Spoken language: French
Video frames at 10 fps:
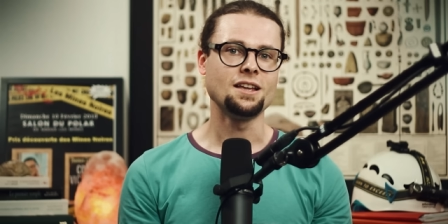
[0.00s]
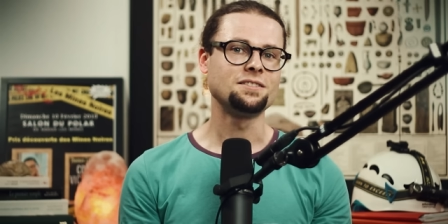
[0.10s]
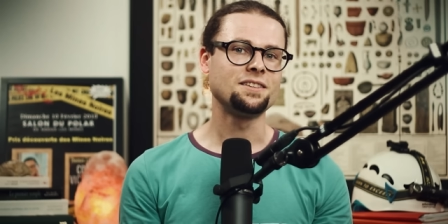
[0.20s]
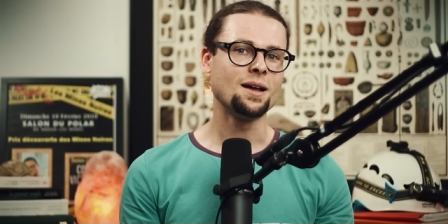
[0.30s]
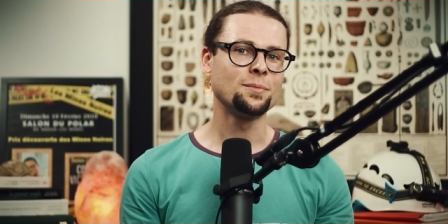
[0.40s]
Et
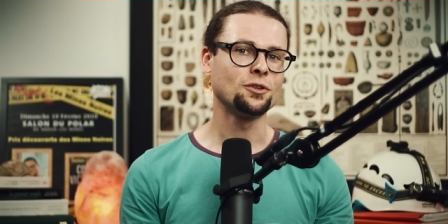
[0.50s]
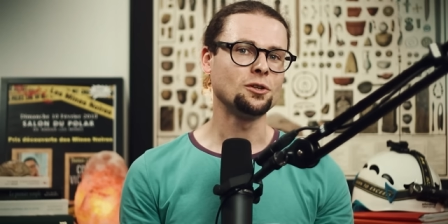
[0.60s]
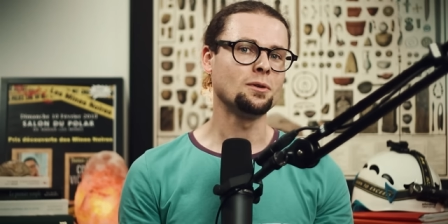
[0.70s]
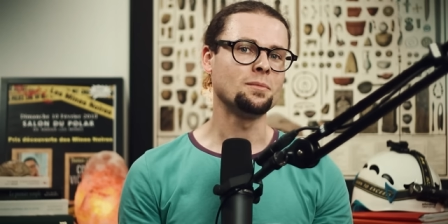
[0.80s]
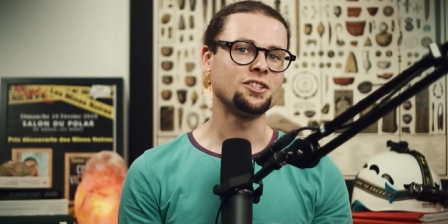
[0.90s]
ce qui est
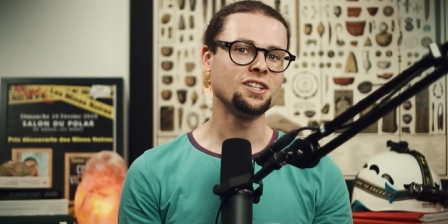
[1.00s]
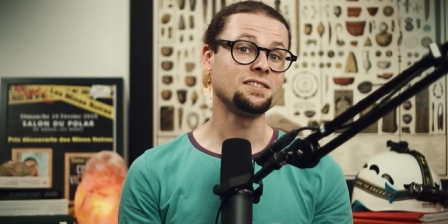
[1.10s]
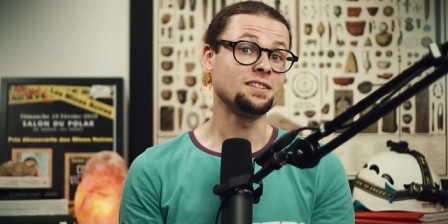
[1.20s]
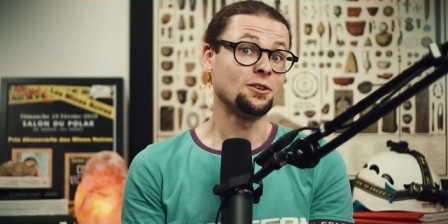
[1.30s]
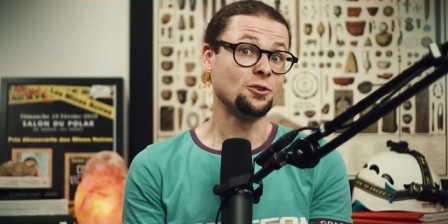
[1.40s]
absolument magique,
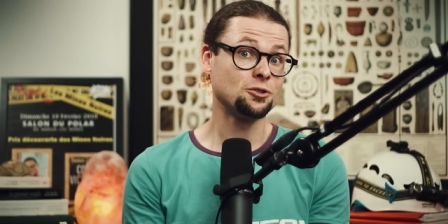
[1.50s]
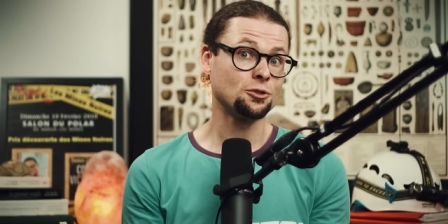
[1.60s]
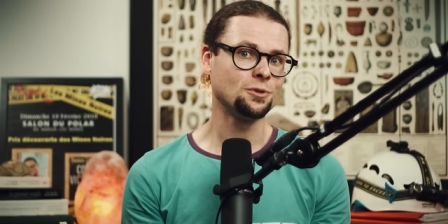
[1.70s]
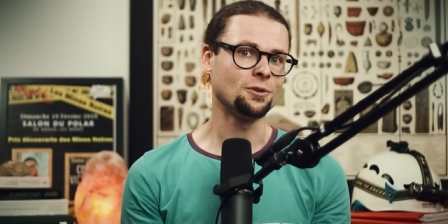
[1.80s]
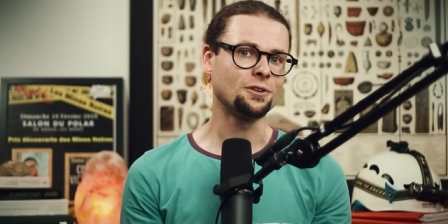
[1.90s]
c'est
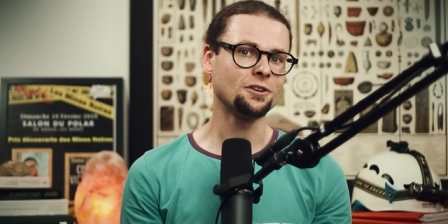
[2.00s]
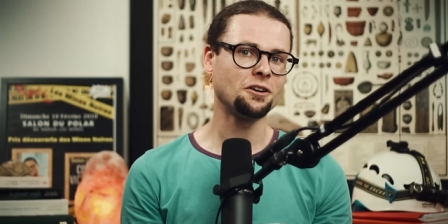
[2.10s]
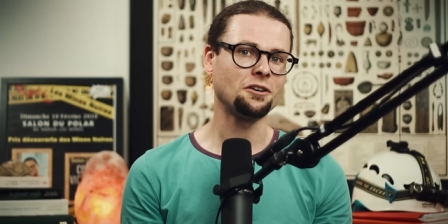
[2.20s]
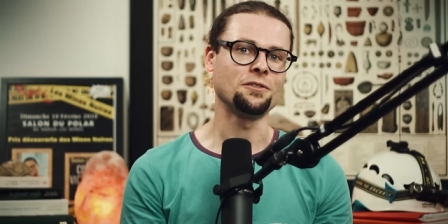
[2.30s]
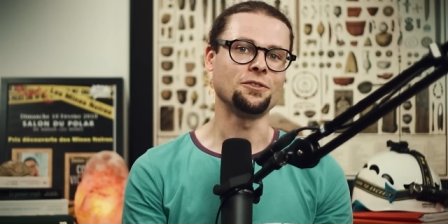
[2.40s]
qu'aujourd'hui
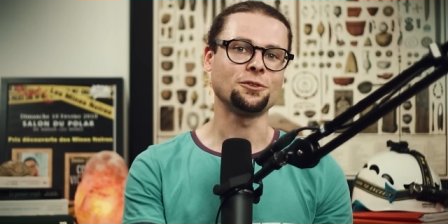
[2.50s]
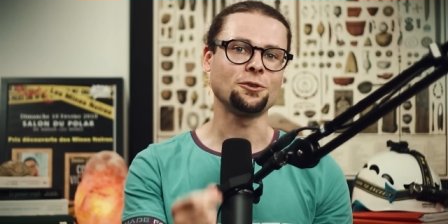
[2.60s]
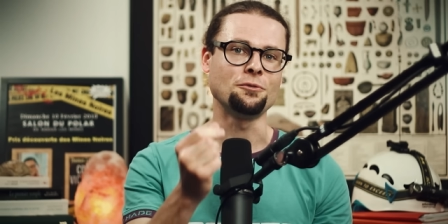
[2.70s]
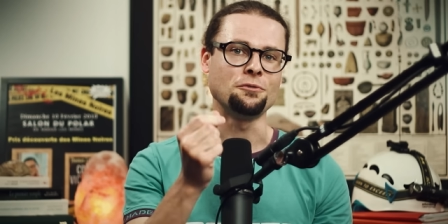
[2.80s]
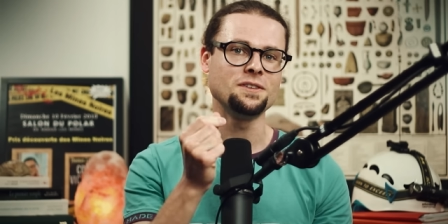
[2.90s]
encore,
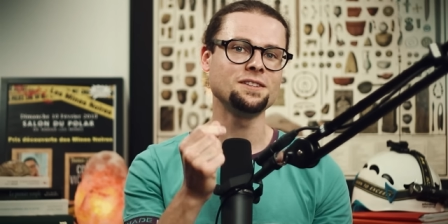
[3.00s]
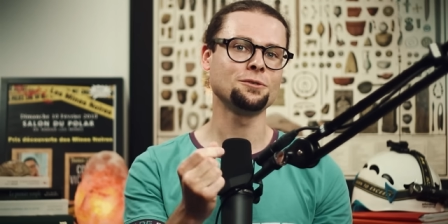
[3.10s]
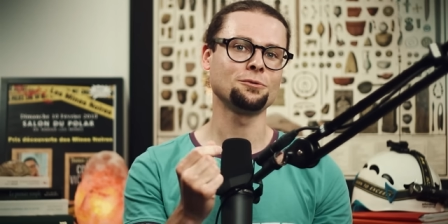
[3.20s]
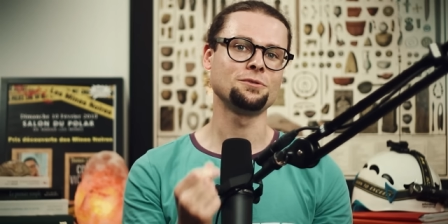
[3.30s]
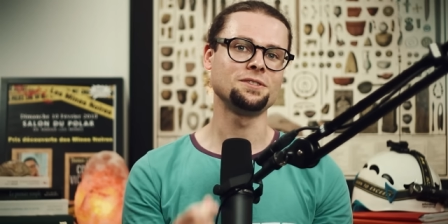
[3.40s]
notre
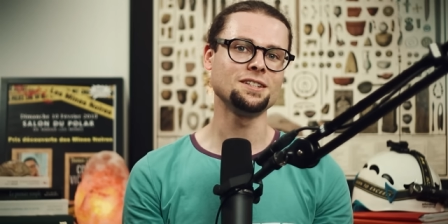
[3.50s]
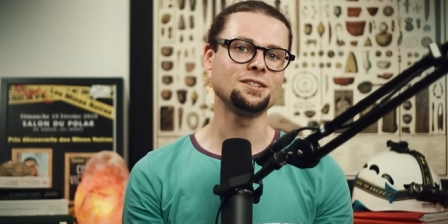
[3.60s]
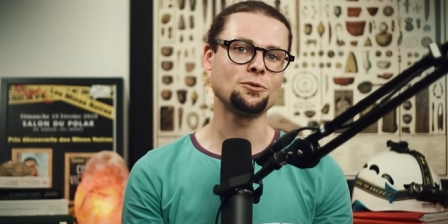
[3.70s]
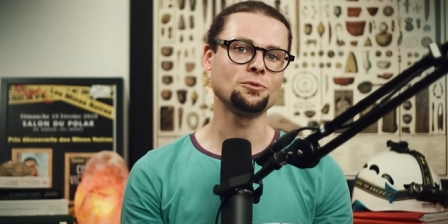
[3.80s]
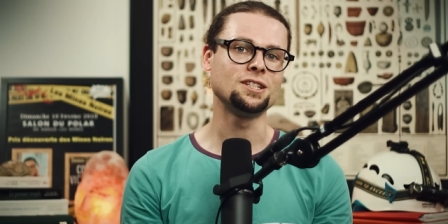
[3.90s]
vision du
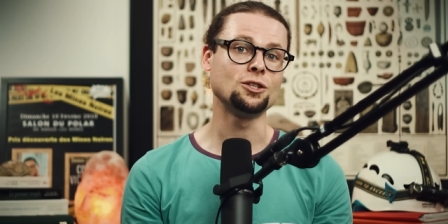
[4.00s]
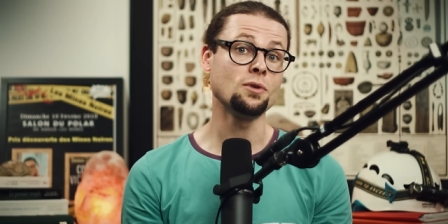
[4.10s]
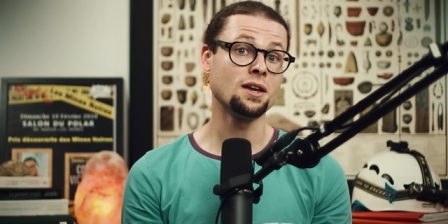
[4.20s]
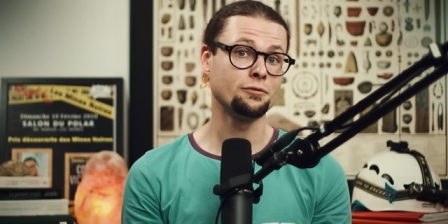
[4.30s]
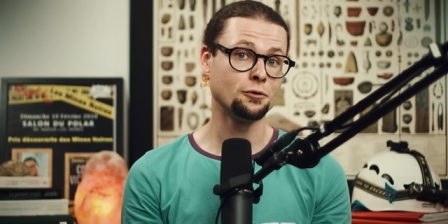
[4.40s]
site
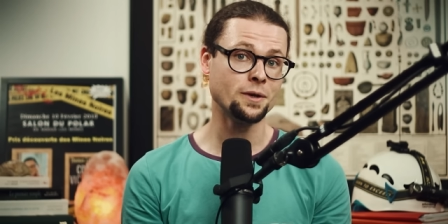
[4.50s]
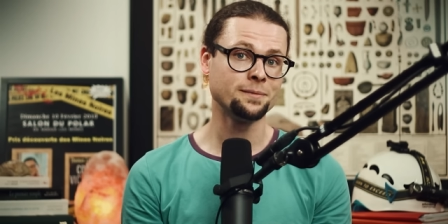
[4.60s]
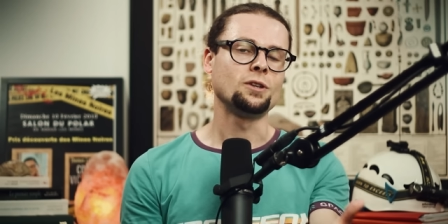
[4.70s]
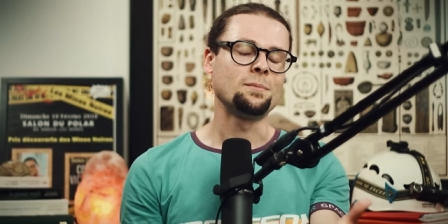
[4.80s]
continue à évoluer.